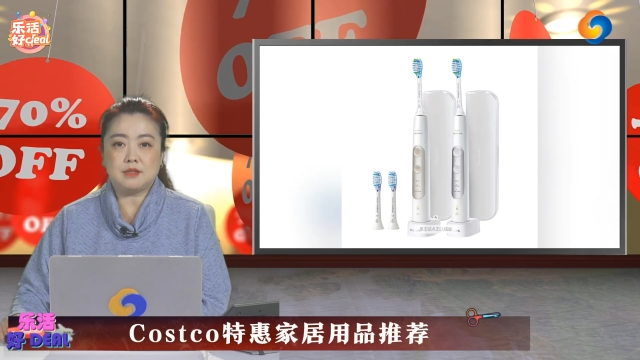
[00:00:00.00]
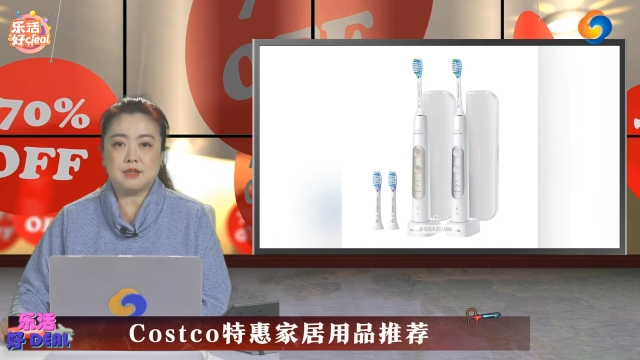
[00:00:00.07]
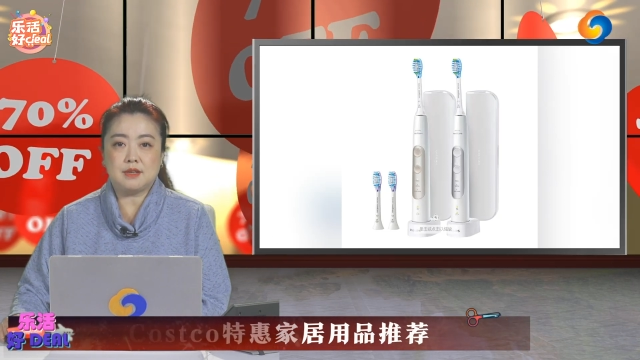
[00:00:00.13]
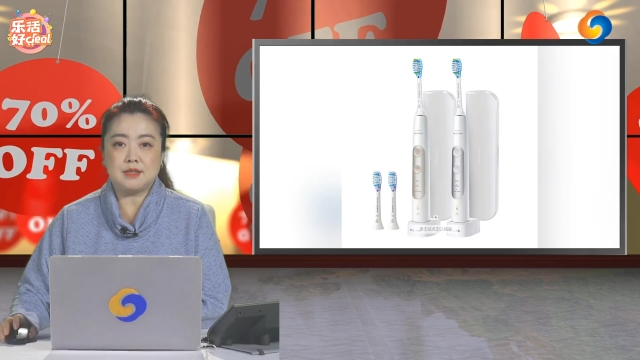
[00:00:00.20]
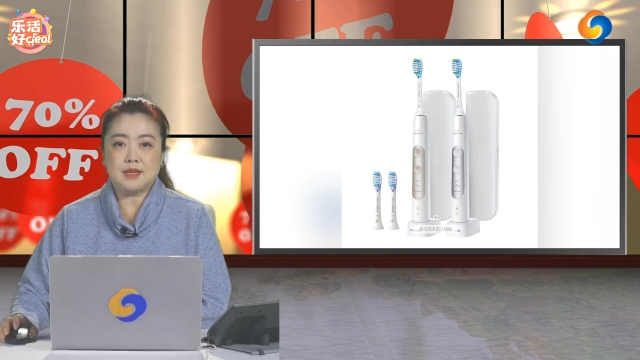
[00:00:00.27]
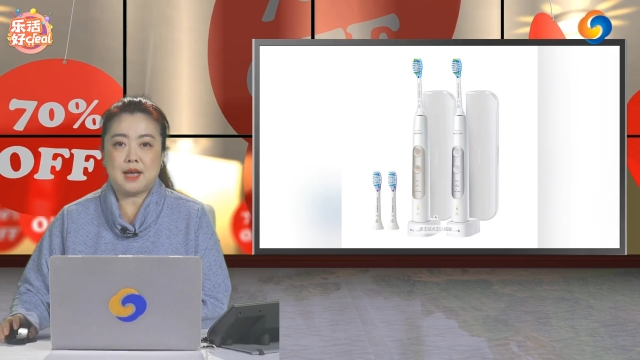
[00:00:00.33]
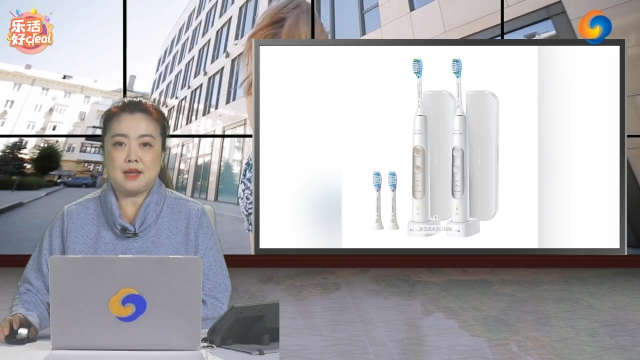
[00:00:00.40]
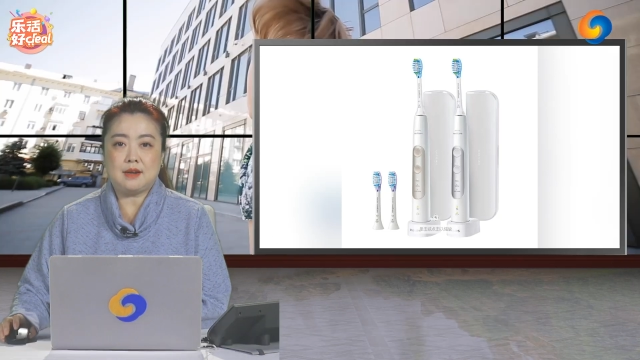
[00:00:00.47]

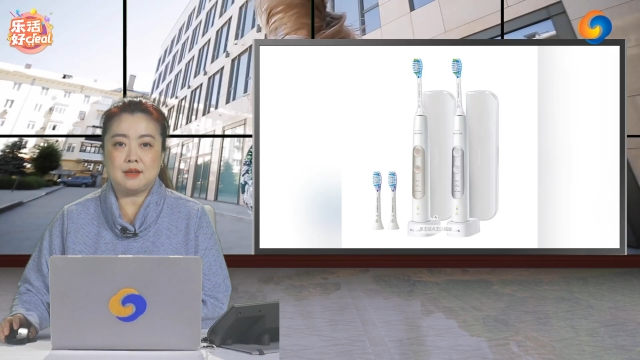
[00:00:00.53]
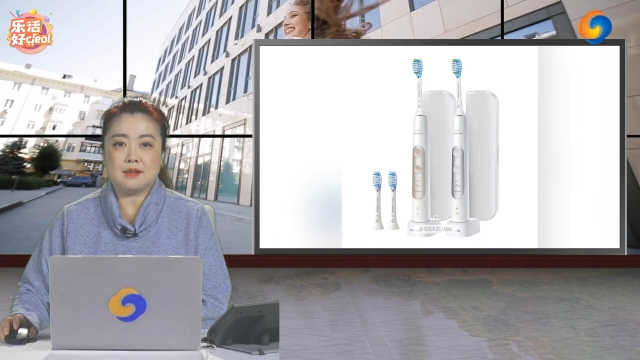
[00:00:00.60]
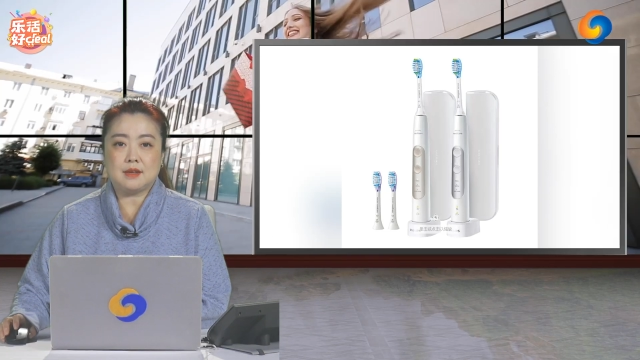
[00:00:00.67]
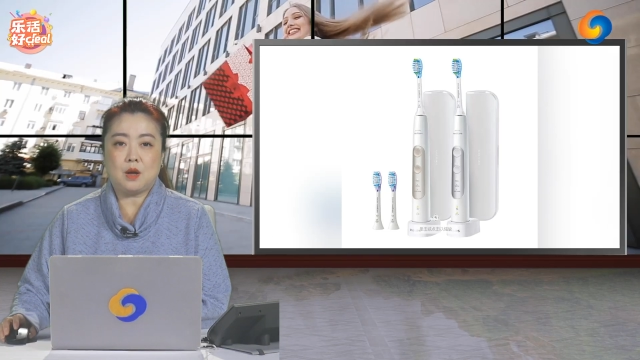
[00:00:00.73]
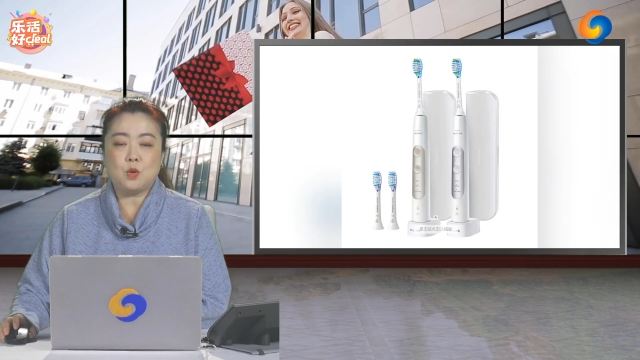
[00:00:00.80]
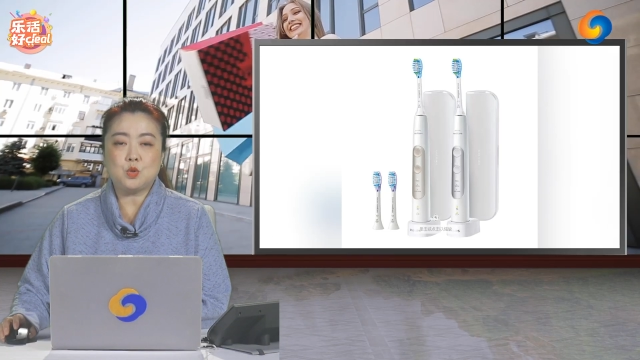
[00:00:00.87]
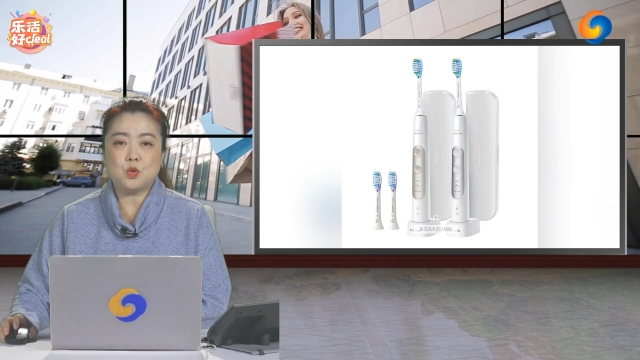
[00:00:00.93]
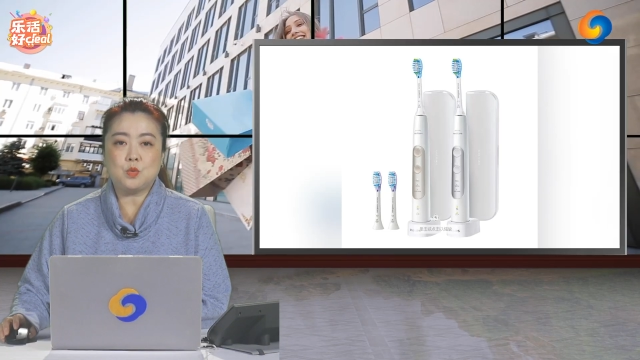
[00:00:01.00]
增加了
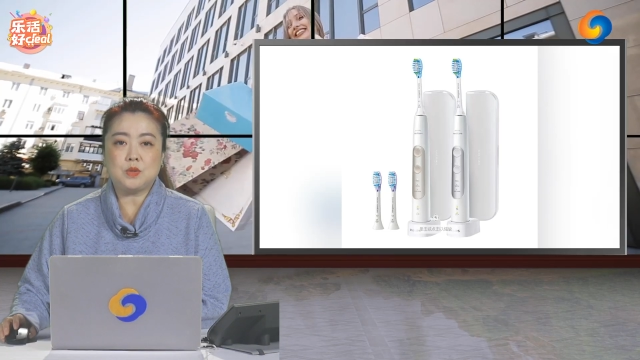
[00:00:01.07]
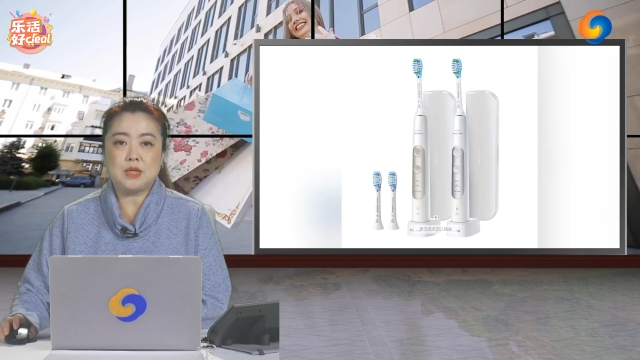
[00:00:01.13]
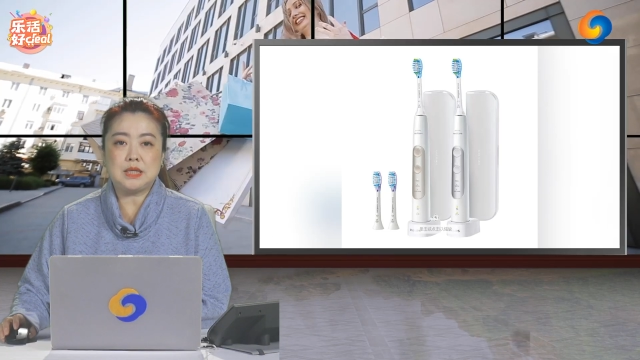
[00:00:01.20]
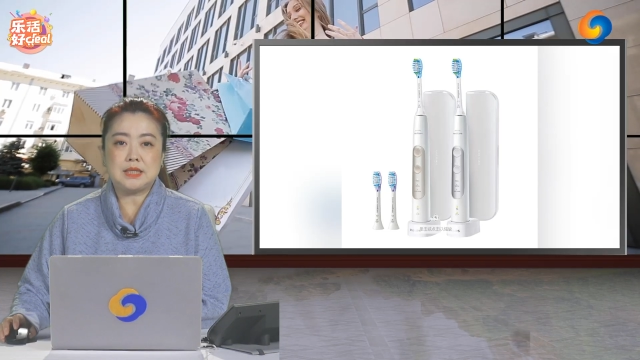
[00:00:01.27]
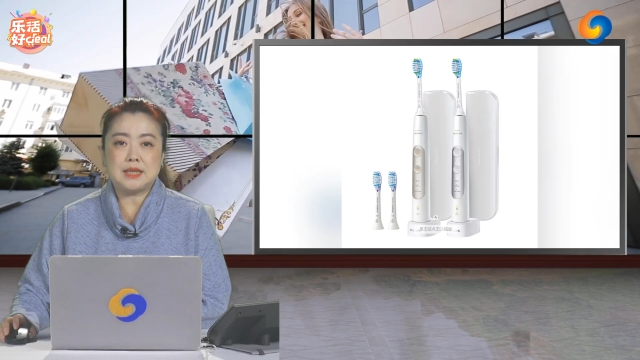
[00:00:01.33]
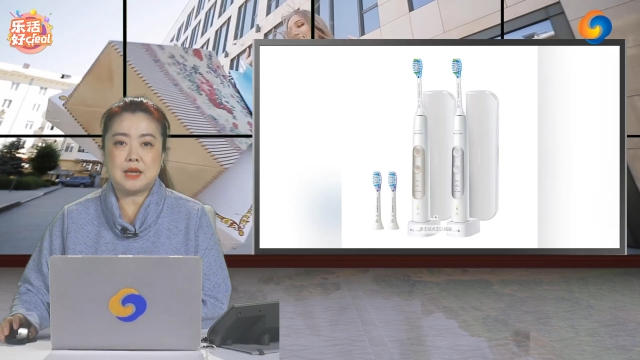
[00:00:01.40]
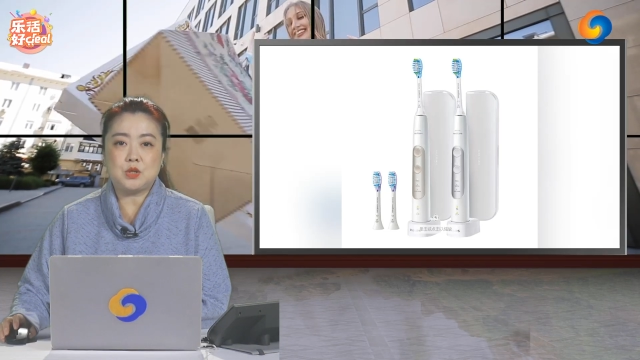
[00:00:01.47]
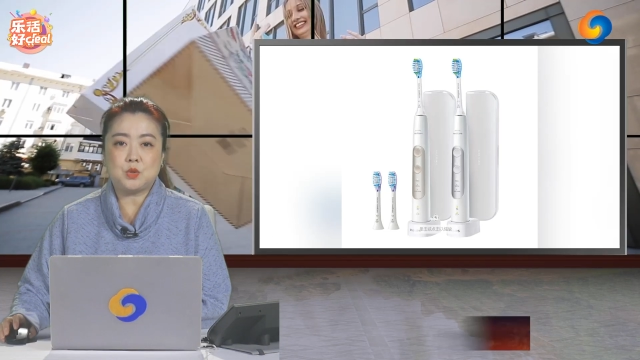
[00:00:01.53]
高中低
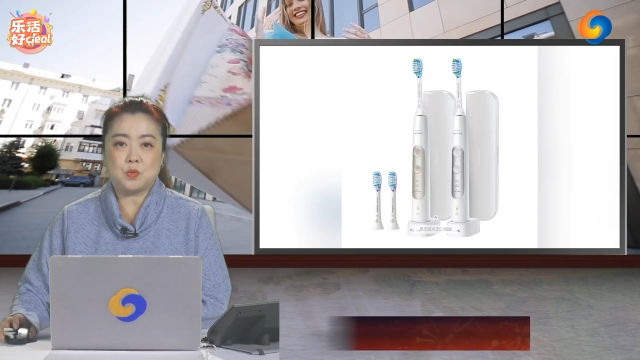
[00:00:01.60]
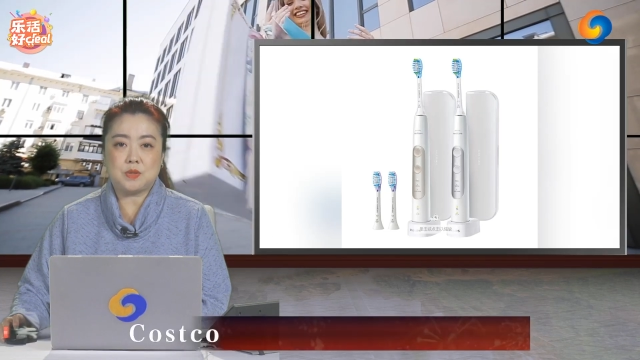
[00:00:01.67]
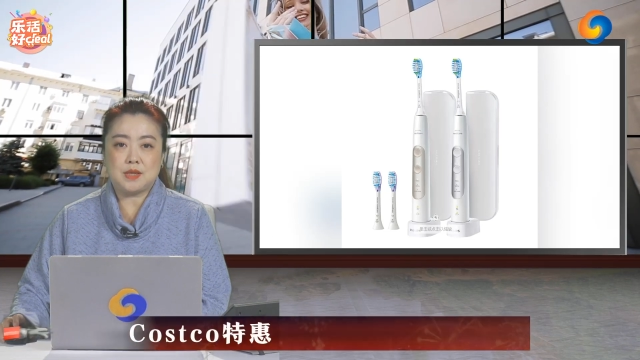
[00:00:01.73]
三种